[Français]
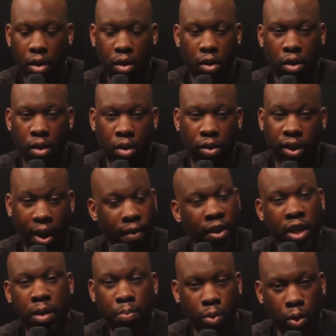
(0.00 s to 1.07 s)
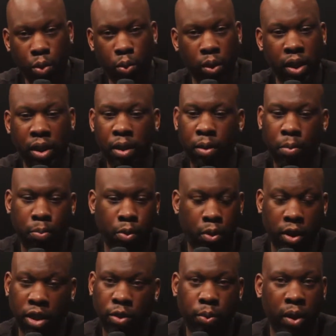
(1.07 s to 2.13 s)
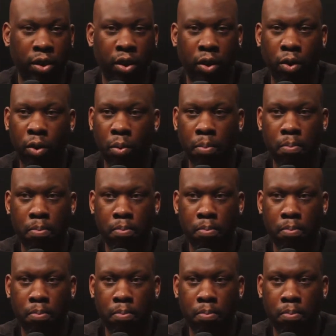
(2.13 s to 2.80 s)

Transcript: euh, travailler pour lui, pour qu'il soit dans les